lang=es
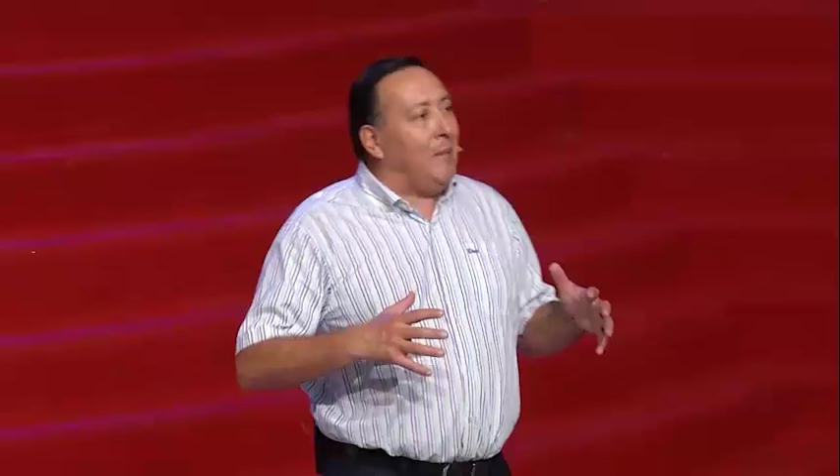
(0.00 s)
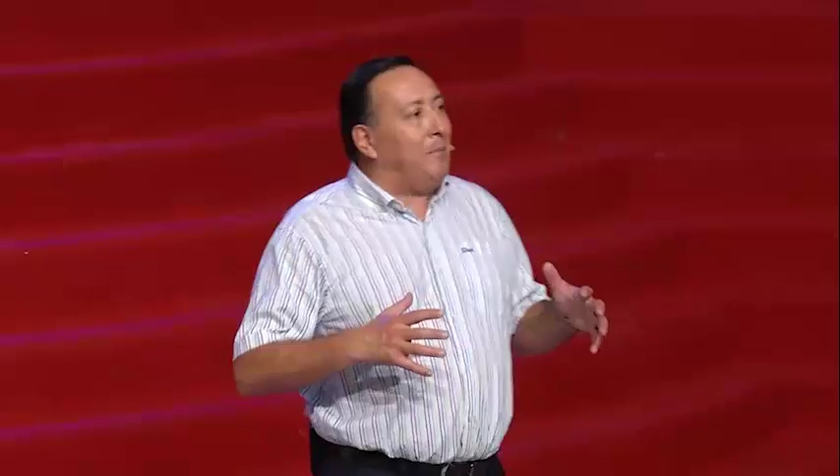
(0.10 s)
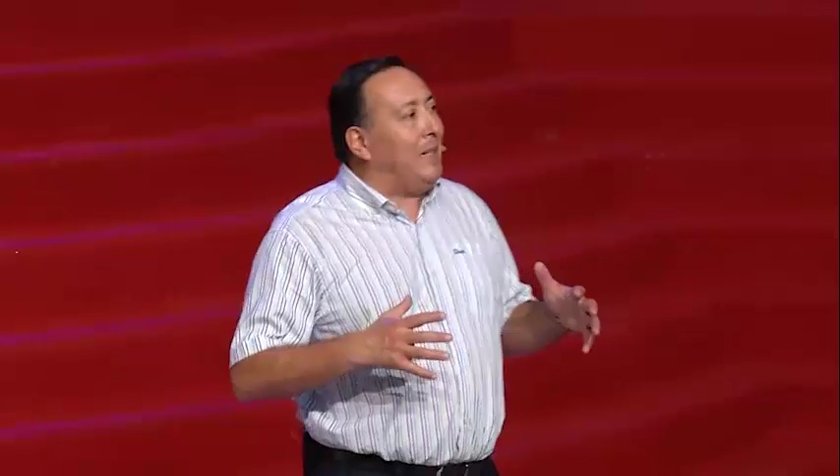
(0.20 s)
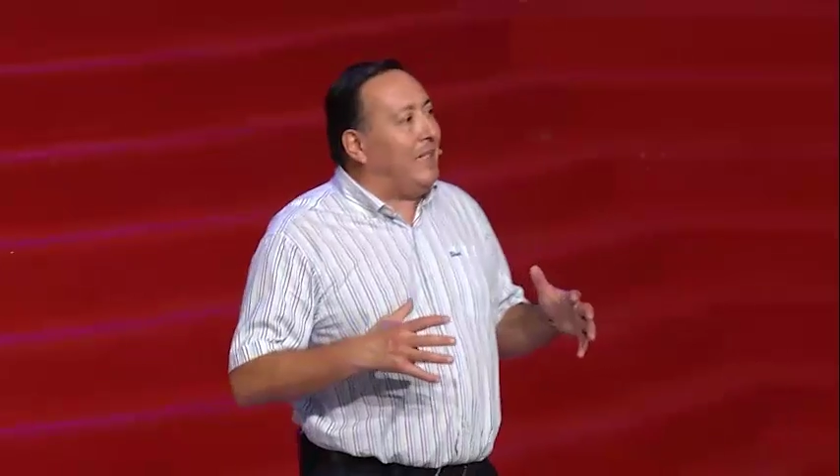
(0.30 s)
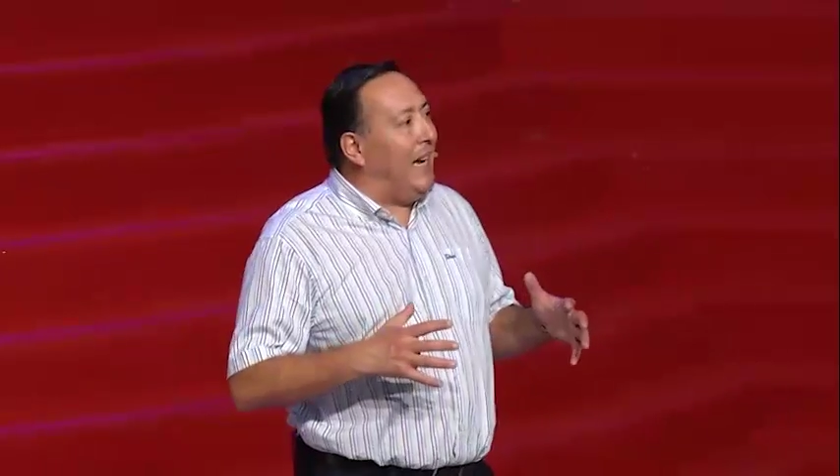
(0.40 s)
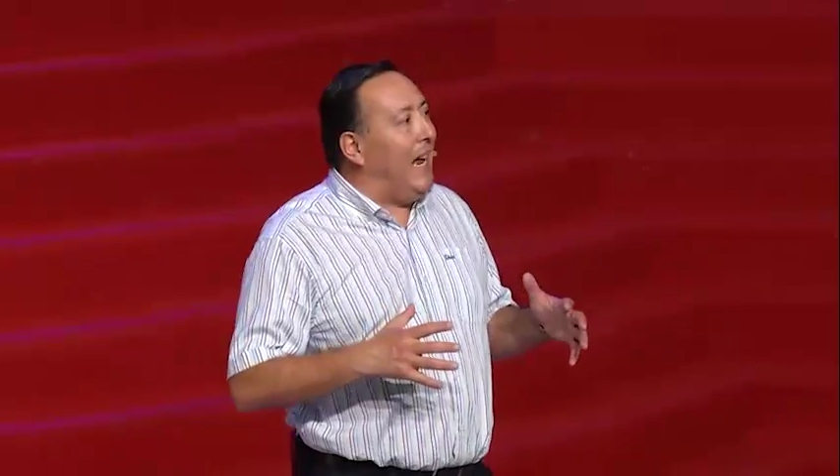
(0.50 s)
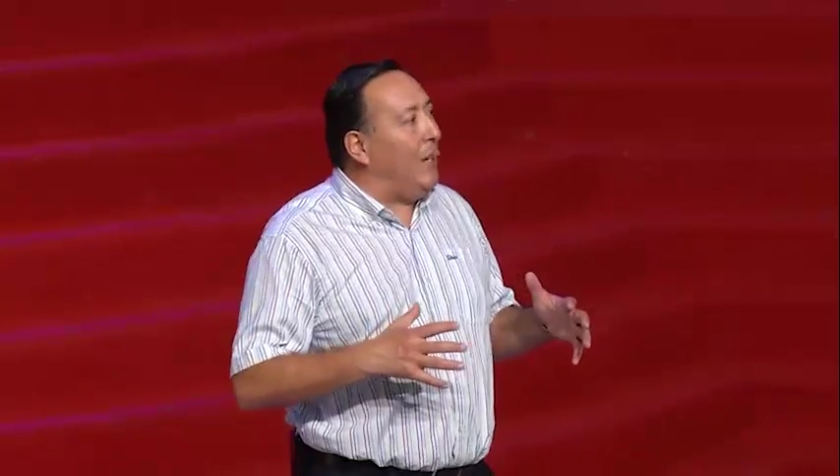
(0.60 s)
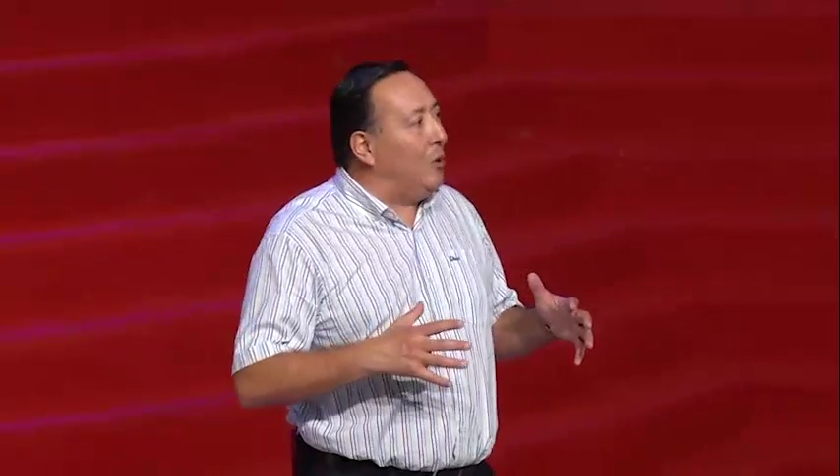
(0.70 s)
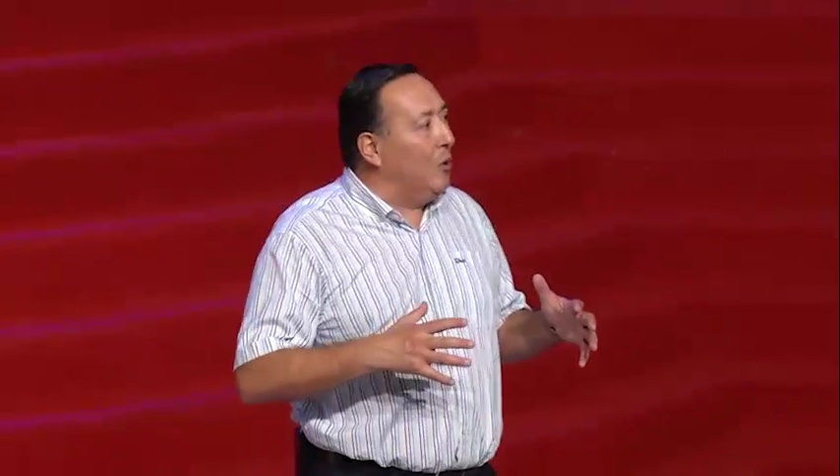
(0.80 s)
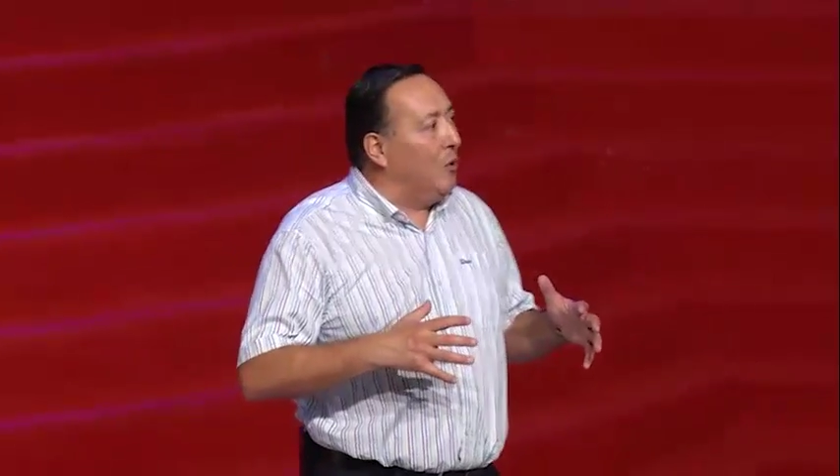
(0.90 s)
a pasar
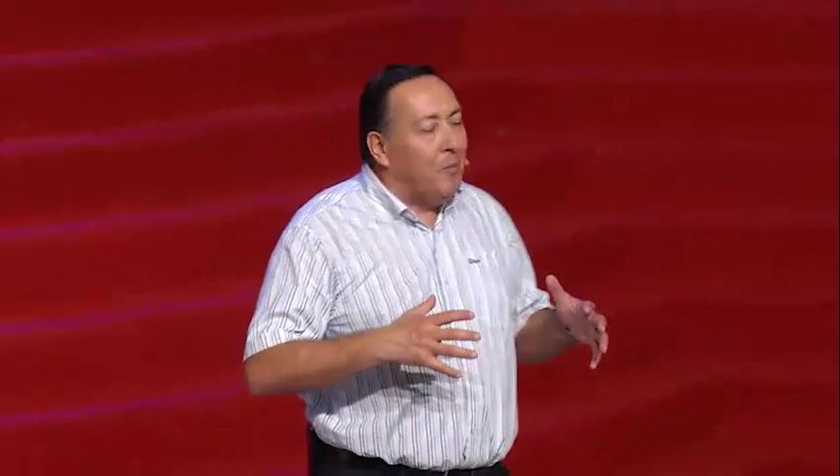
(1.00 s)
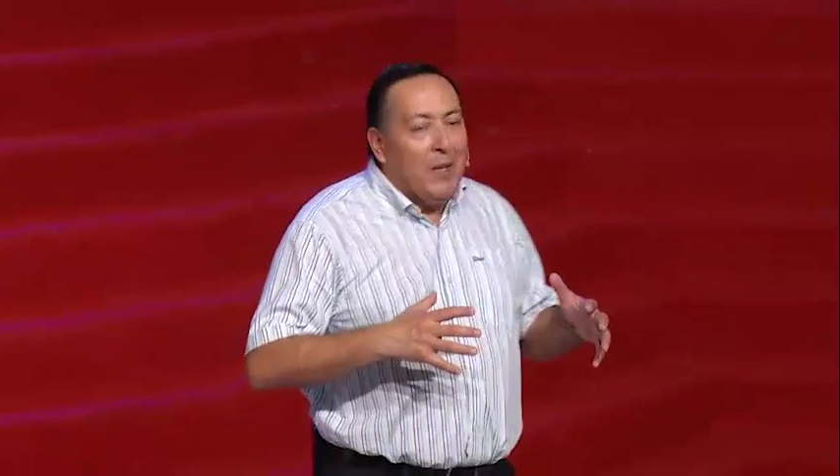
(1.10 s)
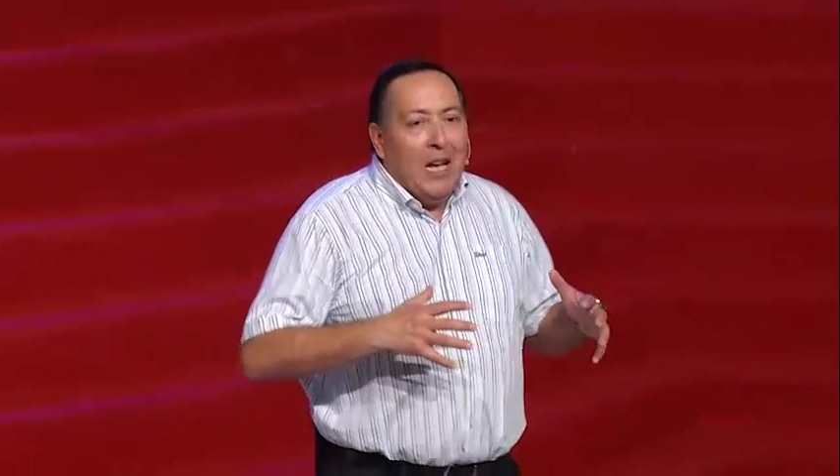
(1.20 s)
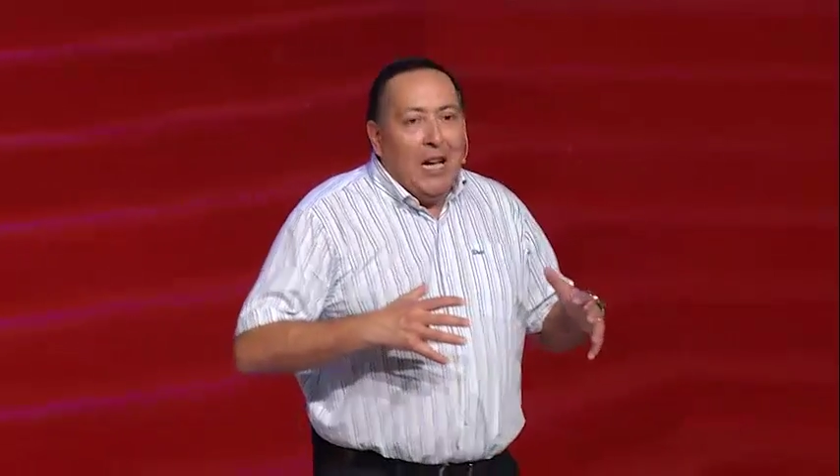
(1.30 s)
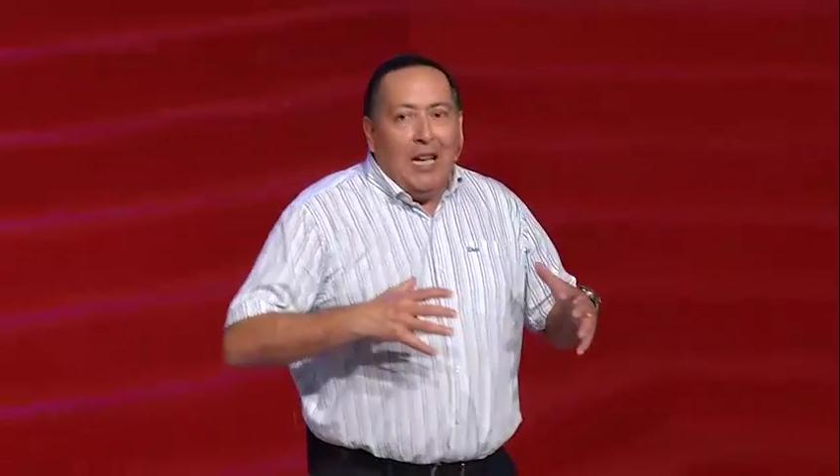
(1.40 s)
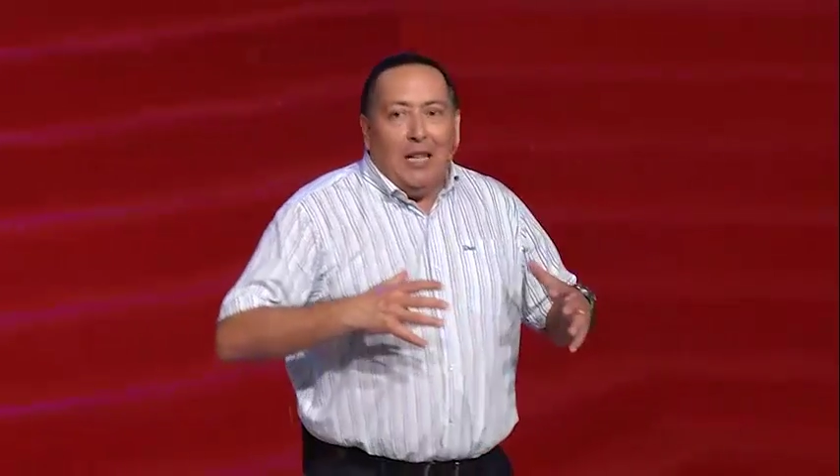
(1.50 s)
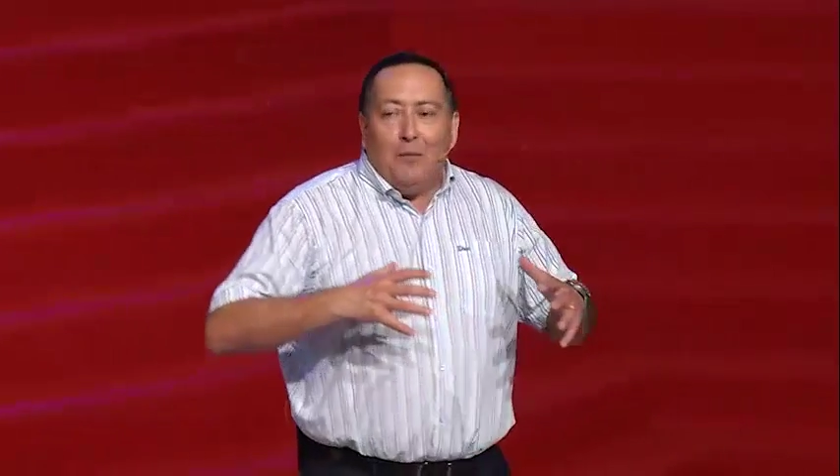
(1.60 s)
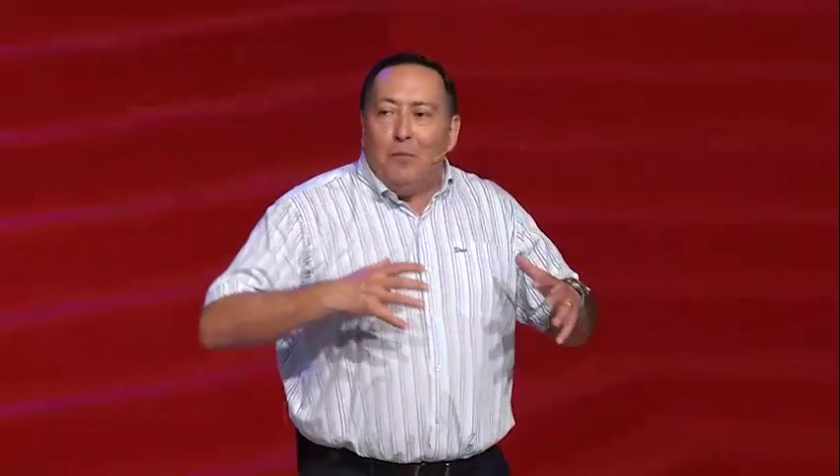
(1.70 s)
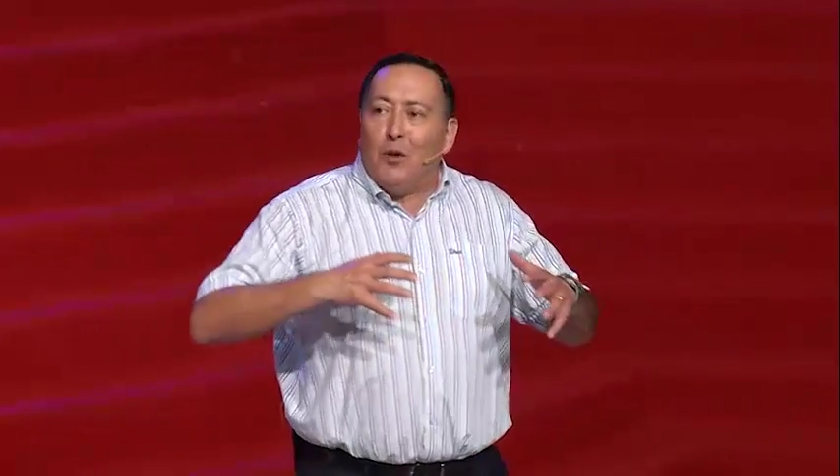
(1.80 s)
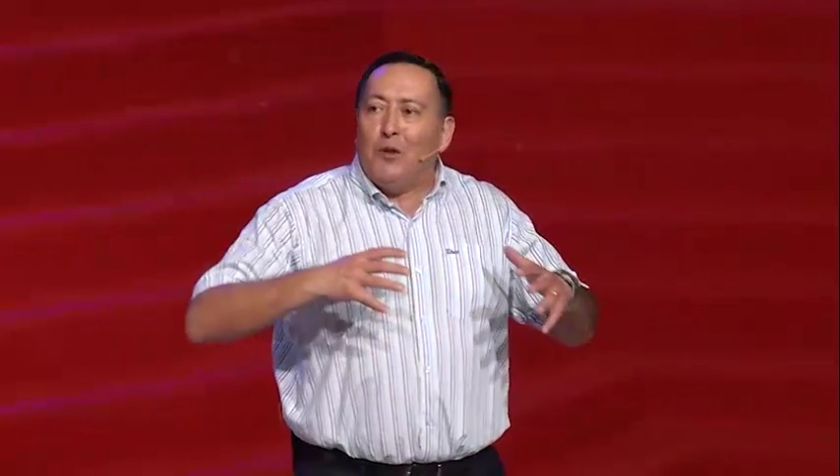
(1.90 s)
algo. La
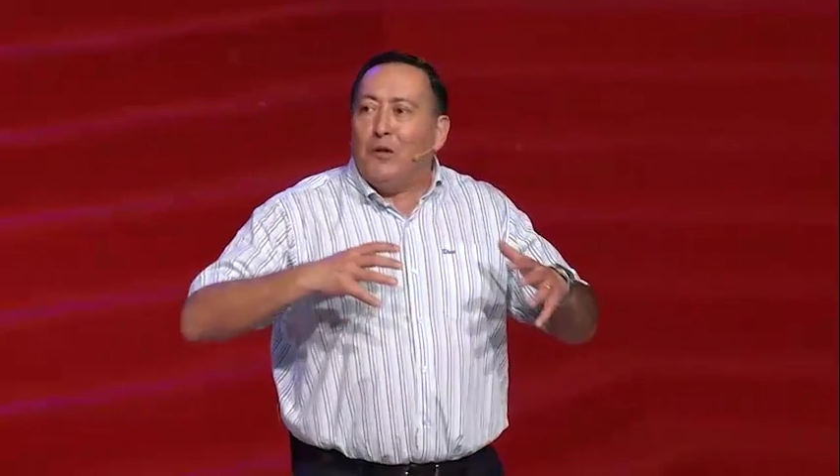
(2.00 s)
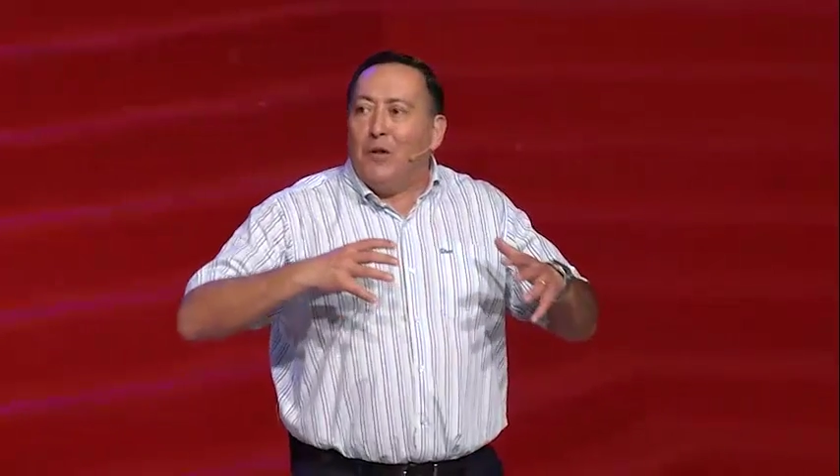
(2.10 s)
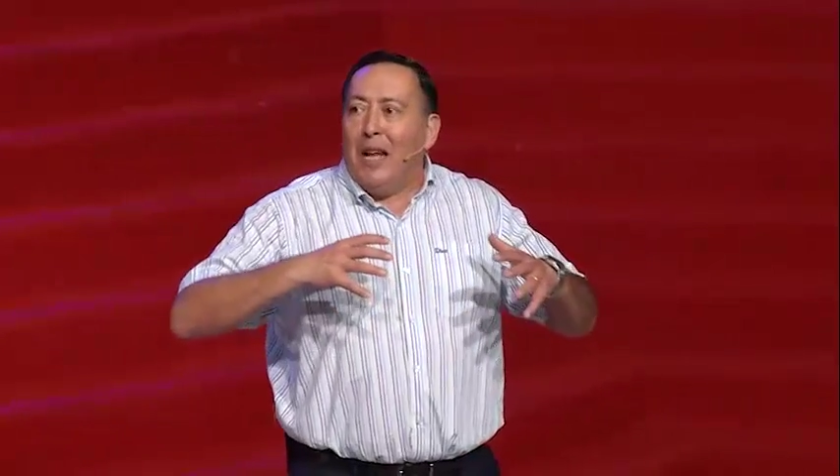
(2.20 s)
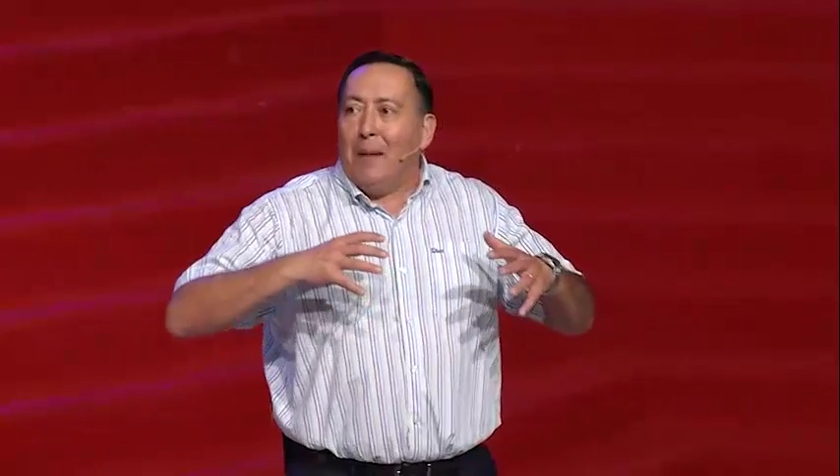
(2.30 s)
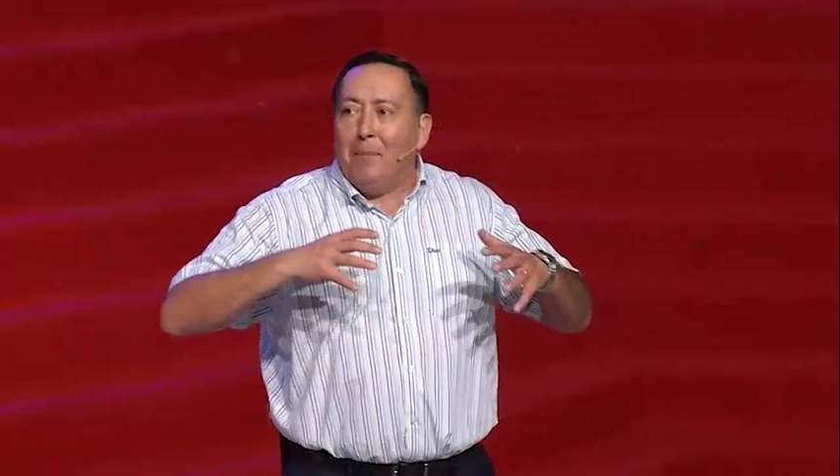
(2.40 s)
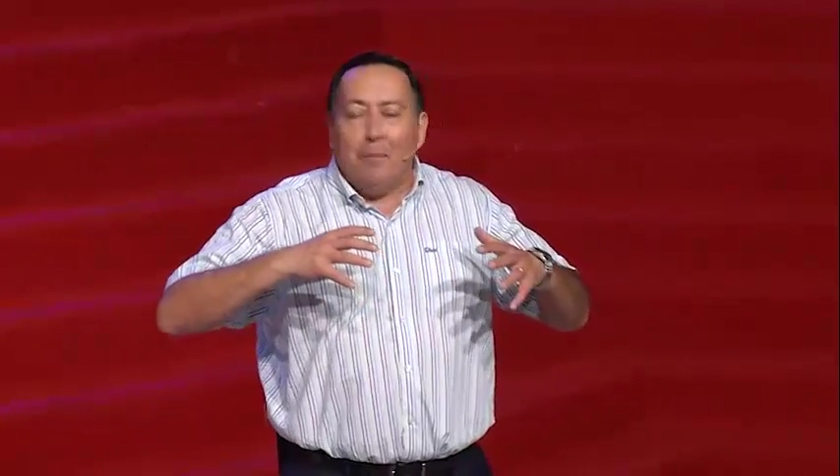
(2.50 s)
atmósfera